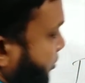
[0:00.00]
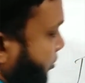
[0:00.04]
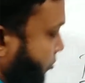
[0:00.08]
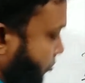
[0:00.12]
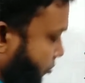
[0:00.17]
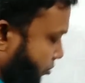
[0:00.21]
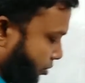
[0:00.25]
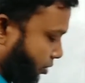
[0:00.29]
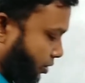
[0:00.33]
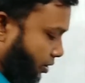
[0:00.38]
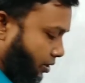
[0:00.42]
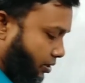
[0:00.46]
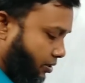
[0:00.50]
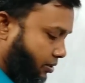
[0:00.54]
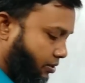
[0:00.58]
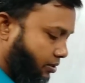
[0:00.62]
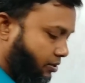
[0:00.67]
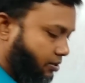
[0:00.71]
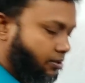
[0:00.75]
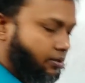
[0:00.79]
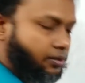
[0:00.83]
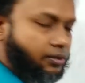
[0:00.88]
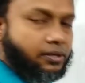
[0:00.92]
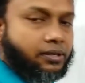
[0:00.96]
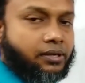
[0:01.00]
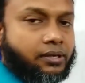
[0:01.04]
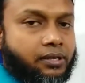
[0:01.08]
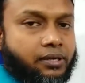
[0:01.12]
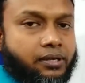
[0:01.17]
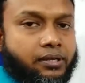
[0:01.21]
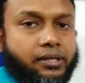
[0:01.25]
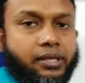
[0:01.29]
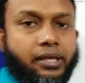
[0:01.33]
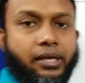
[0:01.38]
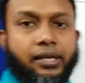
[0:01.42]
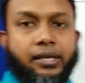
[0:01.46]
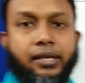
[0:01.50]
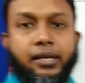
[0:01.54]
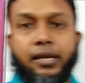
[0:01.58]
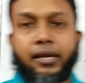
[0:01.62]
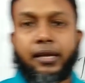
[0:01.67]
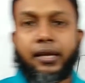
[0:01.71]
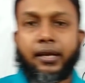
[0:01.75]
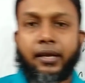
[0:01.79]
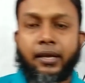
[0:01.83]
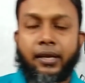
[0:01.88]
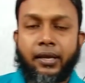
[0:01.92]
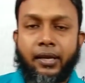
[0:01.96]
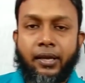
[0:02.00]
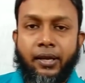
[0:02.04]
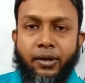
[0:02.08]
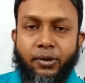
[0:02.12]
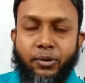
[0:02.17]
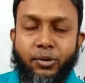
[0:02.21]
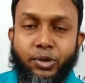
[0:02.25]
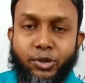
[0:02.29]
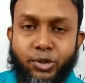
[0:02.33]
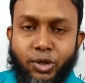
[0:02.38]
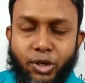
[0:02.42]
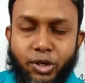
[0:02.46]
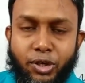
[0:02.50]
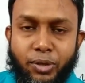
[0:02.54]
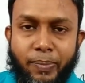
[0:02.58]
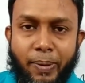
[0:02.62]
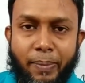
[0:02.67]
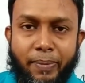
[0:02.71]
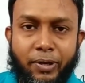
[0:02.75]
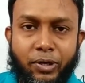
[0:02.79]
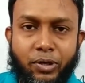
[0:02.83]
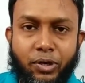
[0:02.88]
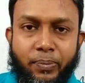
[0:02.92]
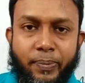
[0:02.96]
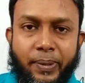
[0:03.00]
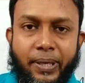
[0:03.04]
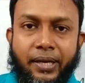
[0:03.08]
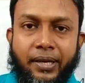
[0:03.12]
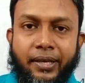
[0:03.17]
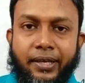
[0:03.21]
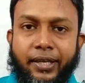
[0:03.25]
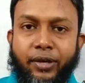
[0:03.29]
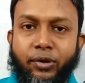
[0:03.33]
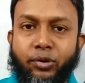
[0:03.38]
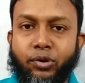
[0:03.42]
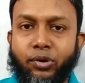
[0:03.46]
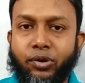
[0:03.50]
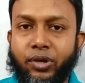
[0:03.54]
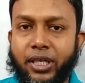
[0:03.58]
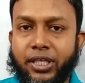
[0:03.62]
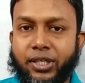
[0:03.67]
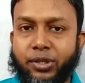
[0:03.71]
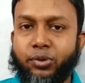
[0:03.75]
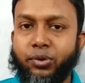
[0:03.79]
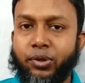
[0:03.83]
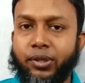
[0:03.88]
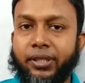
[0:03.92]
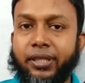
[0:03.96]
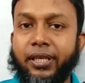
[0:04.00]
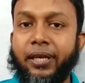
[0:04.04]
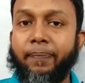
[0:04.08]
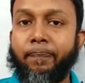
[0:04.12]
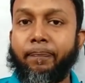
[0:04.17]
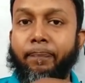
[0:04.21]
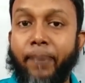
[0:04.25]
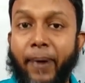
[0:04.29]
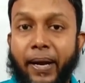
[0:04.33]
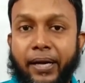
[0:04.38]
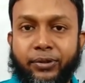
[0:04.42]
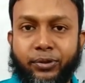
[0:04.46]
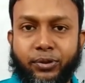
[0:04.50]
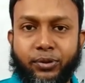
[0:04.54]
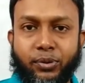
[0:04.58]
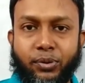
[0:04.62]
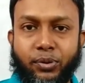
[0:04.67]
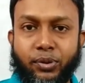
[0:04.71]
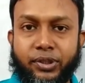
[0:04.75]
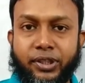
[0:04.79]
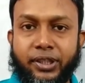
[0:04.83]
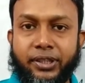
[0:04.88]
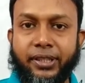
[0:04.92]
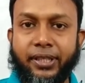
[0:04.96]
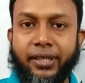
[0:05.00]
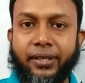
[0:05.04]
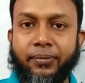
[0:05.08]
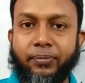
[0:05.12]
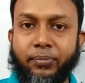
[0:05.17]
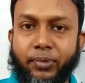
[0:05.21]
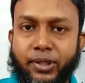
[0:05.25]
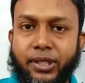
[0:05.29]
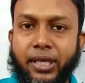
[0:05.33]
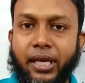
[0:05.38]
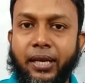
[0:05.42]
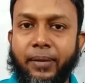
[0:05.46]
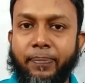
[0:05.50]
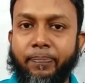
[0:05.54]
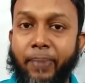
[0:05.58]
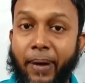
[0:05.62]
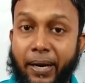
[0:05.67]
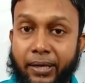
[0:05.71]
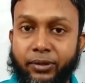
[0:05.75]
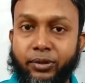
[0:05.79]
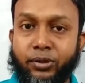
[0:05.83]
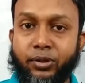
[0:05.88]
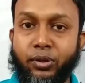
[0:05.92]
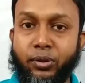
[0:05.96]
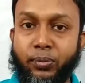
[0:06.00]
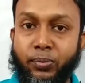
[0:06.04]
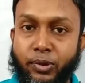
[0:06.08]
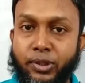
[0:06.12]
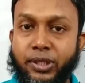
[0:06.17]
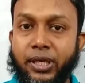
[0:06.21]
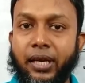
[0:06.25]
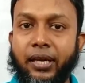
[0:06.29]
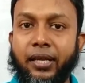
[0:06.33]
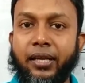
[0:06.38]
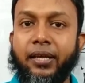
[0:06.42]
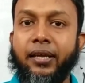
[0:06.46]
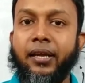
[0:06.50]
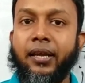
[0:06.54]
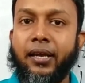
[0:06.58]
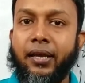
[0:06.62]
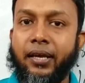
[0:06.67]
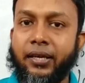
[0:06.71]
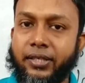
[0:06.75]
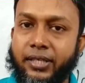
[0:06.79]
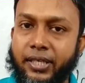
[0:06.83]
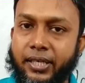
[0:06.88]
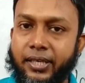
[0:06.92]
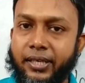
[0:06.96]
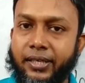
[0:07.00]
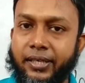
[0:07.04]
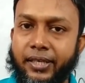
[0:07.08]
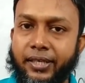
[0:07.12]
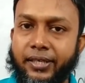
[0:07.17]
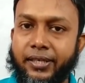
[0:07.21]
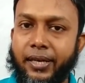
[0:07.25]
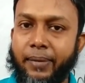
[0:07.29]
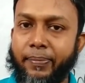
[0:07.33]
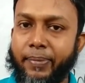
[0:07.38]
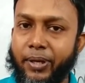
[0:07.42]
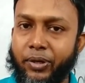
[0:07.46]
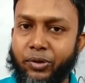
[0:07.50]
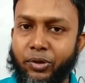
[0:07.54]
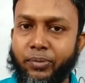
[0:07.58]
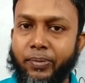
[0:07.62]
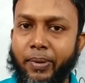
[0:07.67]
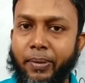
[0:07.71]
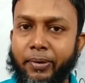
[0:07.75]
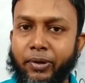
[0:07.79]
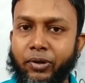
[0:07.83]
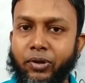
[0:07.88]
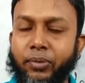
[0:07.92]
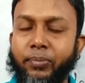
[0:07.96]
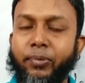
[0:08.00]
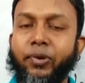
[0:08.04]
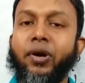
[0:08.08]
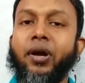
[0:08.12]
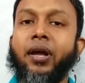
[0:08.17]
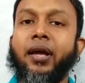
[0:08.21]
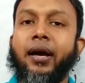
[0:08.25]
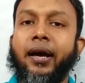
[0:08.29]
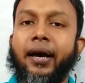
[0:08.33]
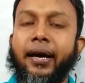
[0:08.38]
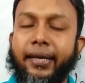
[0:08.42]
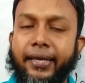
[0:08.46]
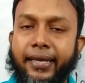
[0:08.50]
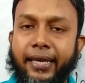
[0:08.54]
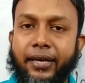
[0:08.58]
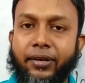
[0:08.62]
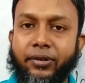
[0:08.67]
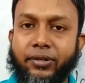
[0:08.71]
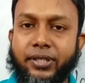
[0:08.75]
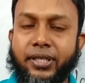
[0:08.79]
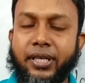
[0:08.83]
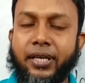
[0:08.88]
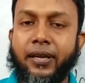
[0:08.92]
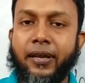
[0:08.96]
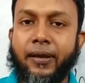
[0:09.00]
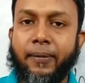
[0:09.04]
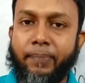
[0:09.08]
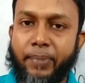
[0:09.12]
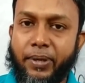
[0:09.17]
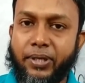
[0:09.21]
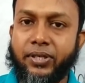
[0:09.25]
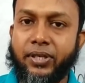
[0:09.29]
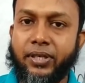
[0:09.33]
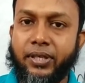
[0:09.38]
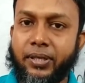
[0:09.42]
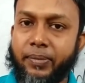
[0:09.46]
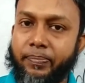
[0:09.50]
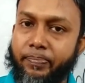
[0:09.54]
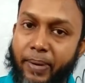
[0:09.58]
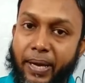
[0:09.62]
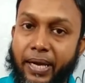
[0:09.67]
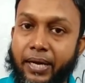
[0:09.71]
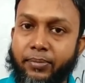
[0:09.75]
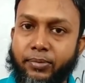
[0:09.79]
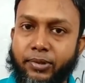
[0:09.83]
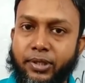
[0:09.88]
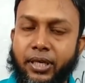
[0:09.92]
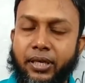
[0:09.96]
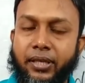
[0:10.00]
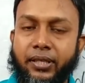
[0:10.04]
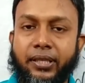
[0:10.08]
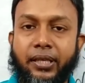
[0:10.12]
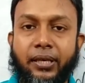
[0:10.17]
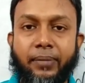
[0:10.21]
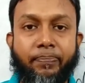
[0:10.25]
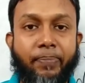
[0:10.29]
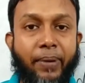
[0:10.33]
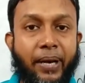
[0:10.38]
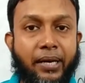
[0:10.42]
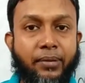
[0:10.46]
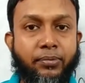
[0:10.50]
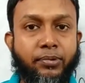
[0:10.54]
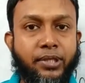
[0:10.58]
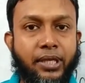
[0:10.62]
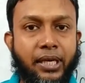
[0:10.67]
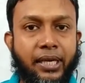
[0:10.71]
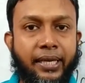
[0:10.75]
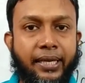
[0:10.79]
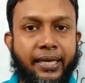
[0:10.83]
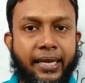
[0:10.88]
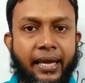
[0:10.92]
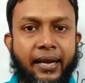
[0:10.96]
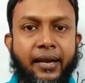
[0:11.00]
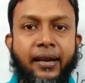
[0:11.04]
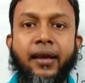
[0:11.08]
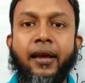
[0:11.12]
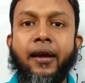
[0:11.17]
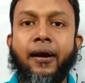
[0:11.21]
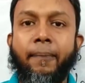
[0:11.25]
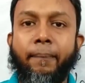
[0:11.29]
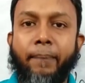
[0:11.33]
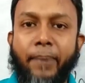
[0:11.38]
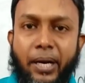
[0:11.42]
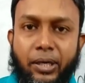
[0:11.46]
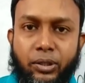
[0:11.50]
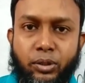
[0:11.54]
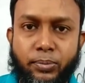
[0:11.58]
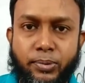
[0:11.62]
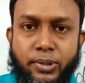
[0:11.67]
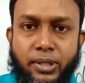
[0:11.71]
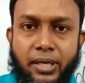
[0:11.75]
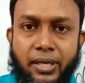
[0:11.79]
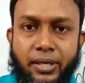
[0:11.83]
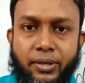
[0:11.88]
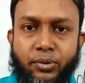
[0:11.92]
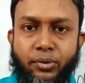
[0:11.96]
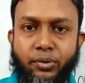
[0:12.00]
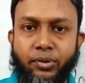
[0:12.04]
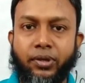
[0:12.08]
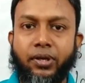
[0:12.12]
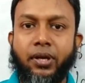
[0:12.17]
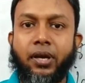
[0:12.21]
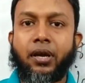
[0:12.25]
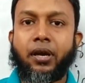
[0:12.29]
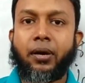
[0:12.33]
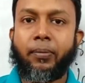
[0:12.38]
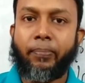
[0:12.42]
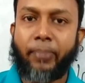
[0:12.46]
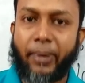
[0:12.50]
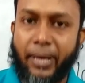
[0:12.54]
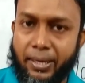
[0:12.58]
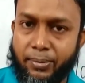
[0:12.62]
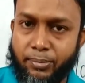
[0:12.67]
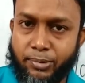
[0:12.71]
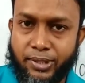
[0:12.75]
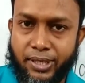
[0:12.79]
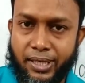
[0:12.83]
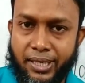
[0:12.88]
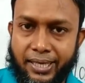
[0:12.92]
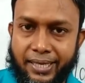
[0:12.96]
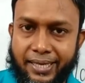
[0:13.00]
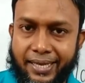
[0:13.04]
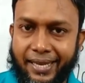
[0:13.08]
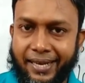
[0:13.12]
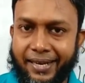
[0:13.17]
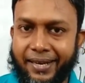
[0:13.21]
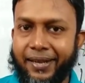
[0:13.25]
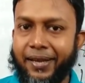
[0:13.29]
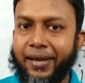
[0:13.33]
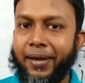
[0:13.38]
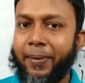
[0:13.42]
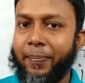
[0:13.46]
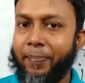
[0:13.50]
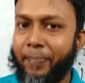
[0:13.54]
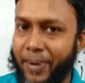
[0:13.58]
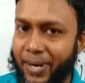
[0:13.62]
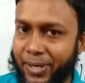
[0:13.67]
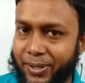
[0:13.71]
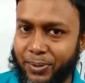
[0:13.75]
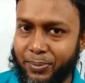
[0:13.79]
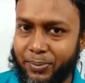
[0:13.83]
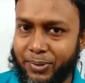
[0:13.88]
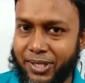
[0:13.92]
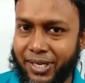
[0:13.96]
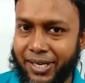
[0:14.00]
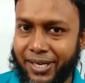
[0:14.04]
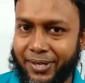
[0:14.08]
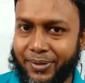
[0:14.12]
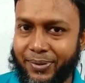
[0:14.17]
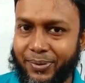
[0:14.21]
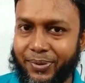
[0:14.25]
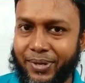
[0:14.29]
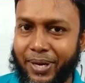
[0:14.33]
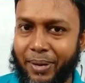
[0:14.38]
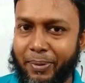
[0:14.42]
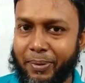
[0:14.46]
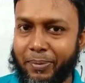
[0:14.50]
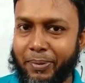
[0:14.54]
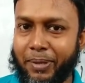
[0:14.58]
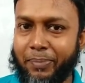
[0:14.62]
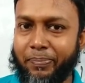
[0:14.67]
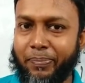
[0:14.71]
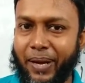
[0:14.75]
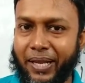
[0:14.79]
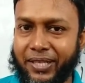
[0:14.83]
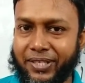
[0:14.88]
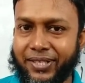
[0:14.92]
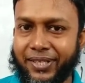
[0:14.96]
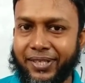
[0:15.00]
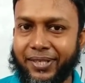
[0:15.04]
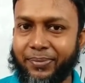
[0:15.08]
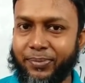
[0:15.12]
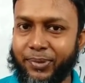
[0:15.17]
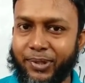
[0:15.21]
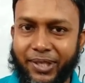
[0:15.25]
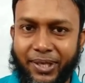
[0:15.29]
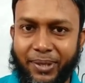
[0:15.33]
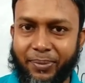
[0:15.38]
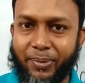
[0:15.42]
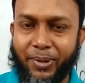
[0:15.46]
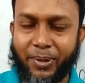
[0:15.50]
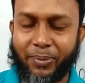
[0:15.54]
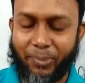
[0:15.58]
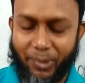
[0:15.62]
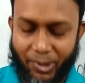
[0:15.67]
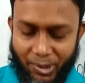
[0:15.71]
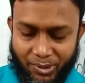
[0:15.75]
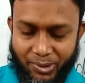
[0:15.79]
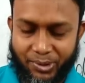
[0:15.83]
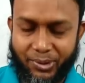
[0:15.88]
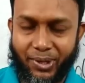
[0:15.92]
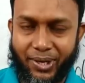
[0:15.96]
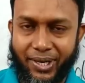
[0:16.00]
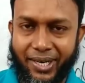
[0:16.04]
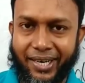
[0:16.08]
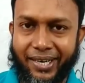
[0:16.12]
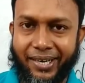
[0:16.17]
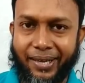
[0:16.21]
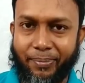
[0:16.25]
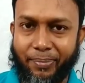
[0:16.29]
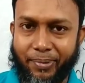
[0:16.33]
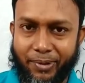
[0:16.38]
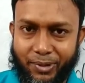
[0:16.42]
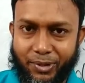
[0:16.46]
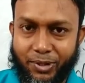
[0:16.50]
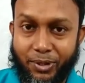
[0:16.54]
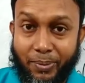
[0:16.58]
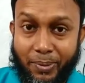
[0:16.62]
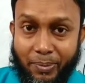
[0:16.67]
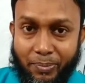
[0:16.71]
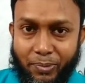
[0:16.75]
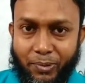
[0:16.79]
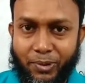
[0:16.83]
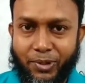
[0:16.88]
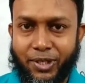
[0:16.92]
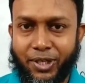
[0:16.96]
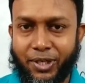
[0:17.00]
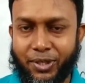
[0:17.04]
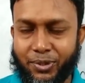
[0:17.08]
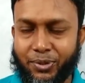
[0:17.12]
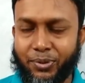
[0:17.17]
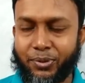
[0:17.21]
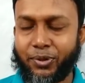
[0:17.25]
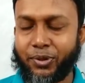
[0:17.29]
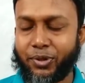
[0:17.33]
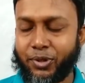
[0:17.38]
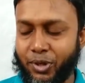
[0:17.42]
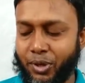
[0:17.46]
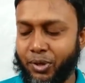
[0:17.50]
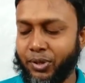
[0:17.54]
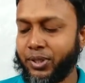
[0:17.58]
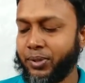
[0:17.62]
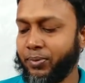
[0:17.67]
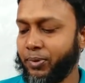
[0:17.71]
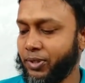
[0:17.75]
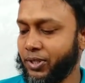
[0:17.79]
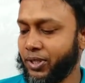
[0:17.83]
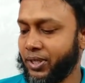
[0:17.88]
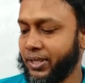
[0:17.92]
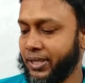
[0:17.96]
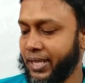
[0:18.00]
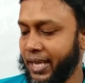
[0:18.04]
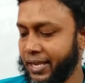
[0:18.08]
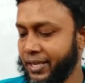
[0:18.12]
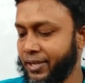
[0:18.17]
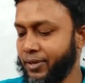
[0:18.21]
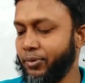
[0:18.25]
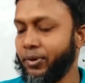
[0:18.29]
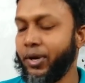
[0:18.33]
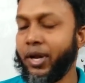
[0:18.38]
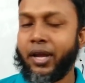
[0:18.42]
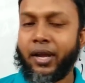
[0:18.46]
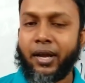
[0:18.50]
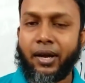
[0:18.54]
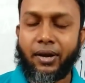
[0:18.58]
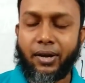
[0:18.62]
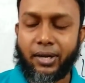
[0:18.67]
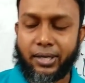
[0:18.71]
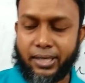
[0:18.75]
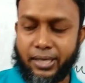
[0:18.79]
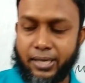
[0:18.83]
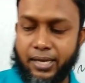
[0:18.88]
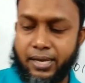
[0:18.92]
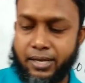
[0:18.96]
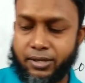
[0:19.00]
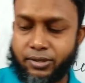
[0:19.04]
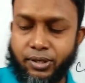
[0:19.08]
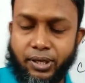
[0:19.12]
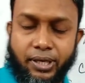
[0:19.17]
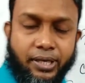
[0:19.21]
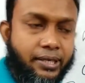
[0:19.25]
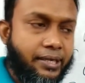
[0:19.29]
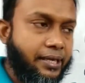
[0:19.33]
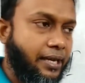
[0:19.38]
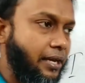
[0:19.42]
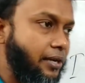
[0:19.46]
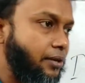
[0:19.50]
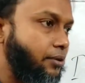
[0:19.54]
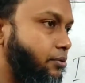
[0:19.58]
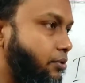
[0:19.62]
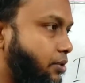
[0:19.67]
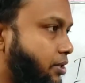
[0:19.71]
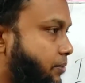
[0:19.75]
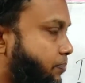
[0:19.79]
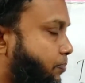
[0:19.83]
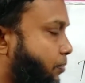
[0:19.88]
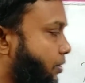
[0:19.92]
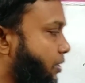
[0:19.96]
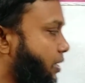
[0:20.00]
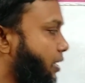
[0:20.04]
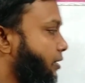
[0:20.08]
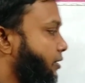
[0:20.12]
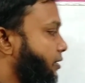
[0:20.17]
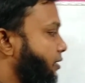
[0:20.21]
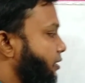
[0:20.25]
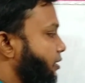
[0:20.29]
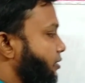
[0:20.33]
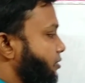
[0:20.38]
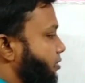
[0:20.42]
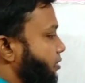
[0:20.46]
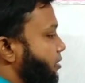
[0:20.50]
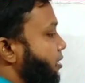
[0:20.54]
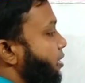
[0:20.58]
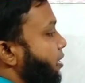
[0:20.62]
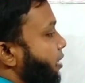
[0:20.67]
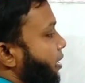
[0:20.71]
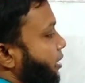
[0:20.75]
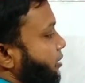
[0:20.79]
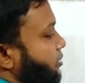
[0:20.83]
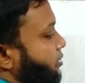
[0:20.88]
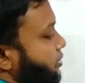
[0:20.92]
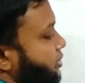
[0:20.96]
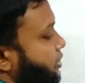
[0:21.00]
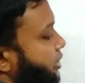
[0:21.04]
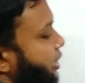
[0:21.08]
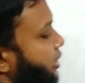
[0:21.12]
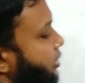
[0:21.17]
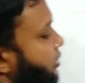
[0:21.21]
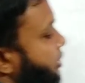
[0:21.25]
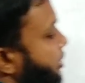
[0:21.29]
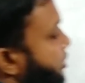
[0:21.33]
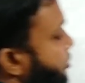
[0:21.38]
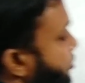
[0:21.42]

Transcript: ওয়ার্ক তাহলে কুড কখন ব্যবহার করবেন কেউ কোনো কাজ করতে পারতো অতীতে বোঝালে পারতো বোঝালে সেটার ক্ষেত্রে আমরা কুড ব্যবহার করব আর ক্যান হচ্ছে প্রেজেন্টে পারে বোঝালে তাহলে পারে বোঝালে ক্যান পারতো বোঝালে কুড পারে বোঝালে ক্যান পারতো বোঝালে কুড আমার মনে বাচ্চাদের মতো এরকম করে পড়ানোর দরকার নেই আপনারা তো সবাই বোঝেন সুন্দর সহজে বোঝেন থ্যাংক ইউ ওকে চলেন ক্যান কুডের পরে আর কি গেছে আচ্ছা শ্যালটাই